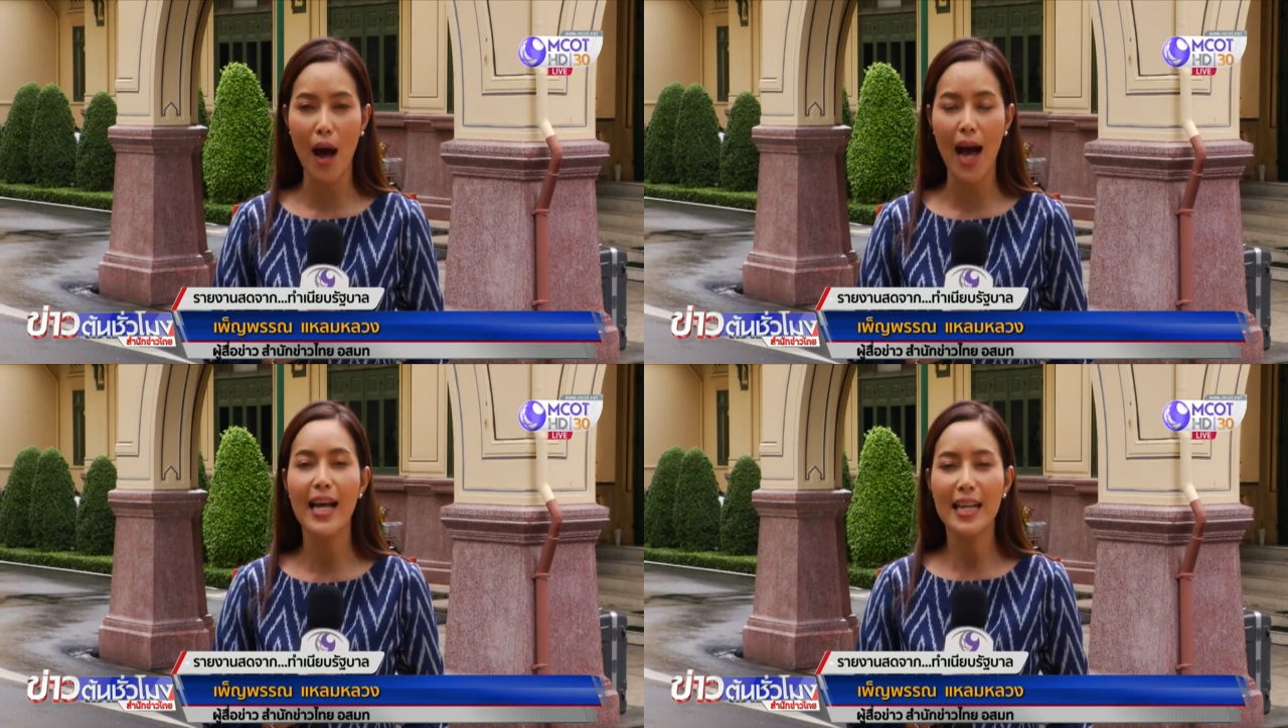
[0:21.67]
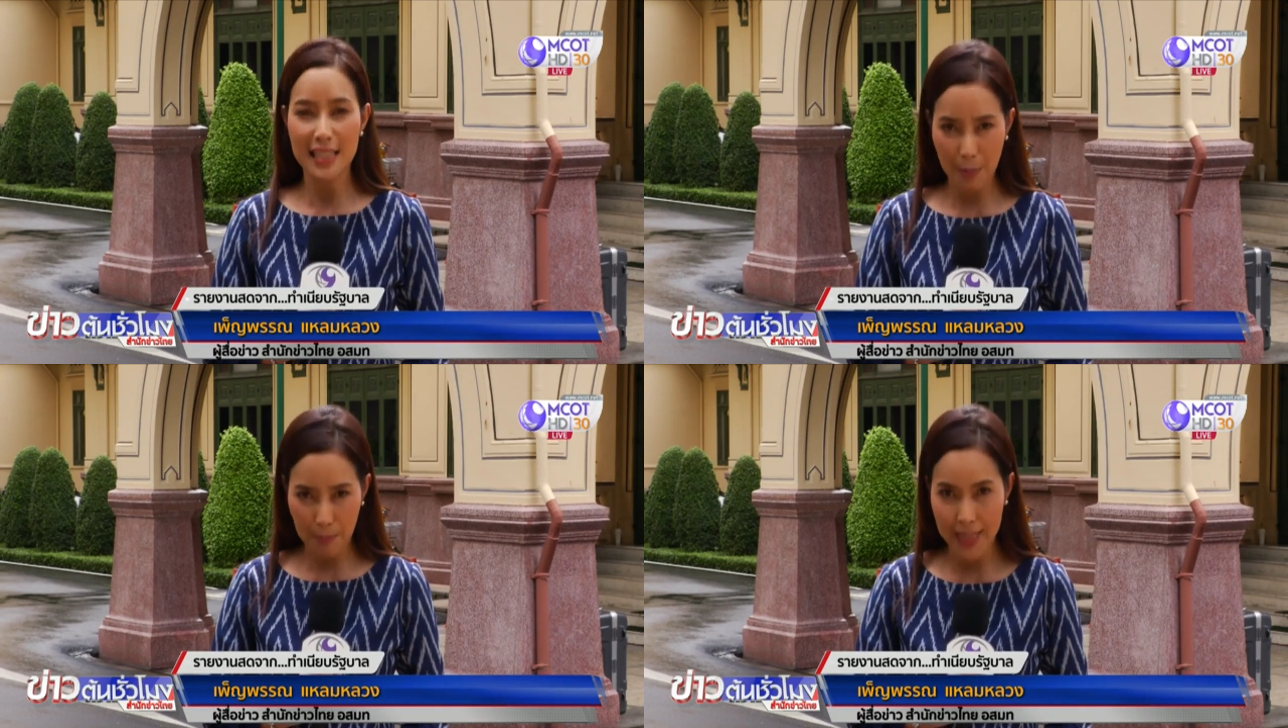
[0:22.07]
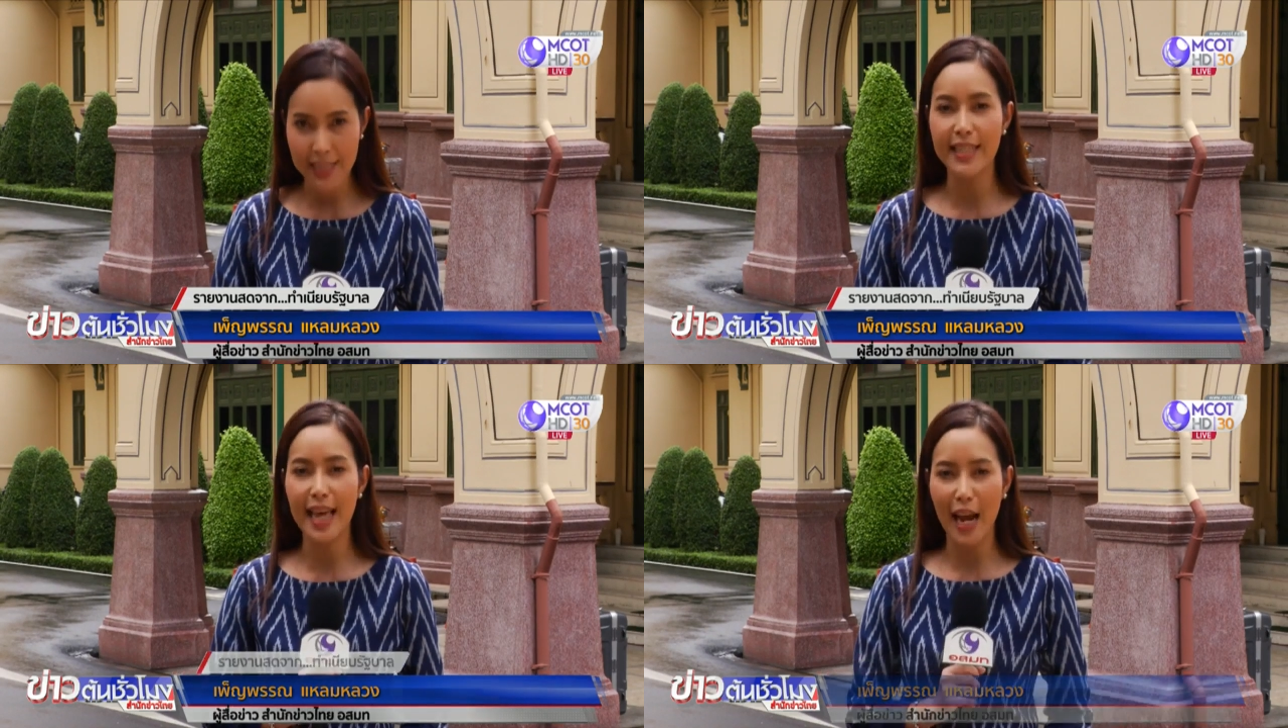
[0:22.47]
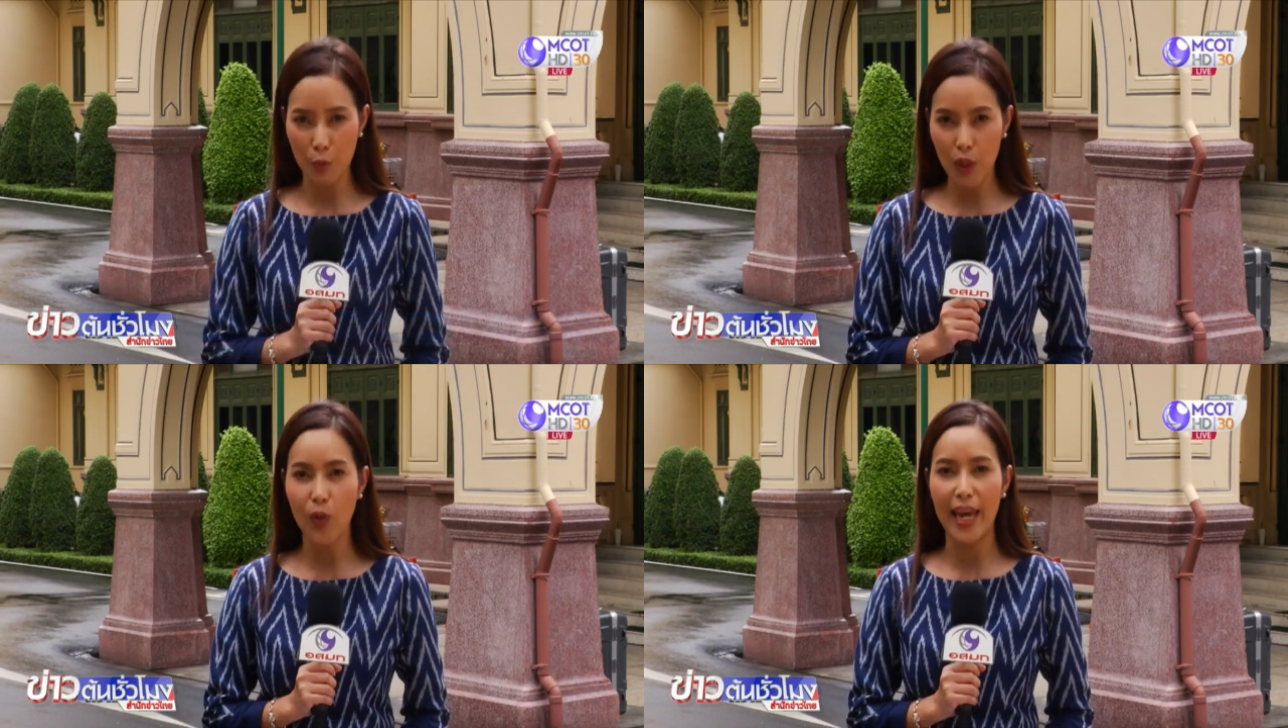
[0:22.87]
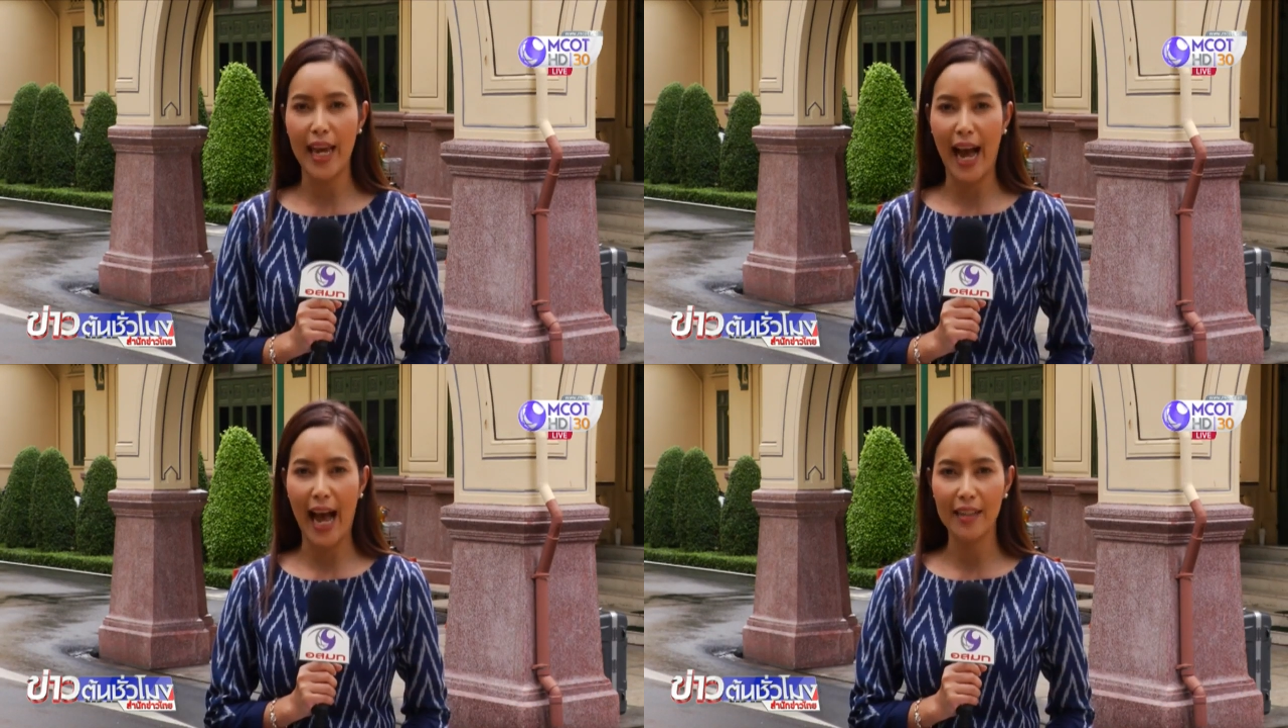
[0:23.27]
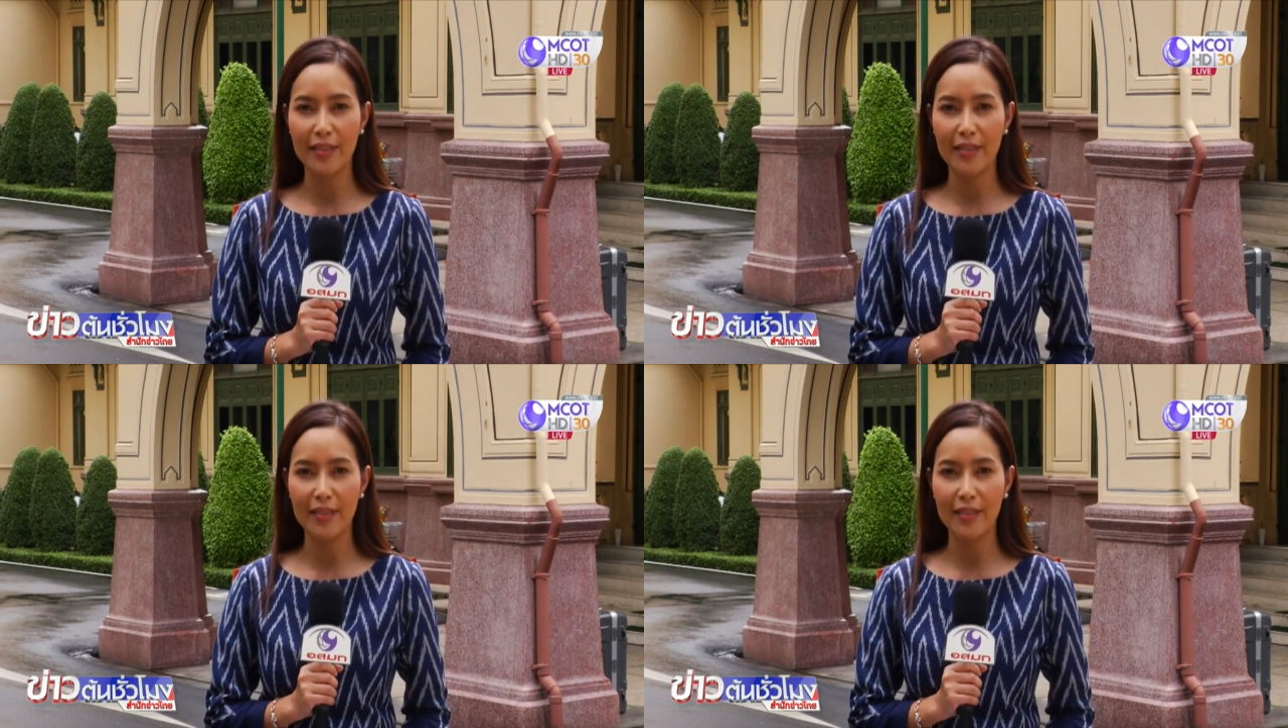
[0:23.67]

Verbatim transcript: ว่าจะไปชี้แจงด้วยตัวเองค่ะ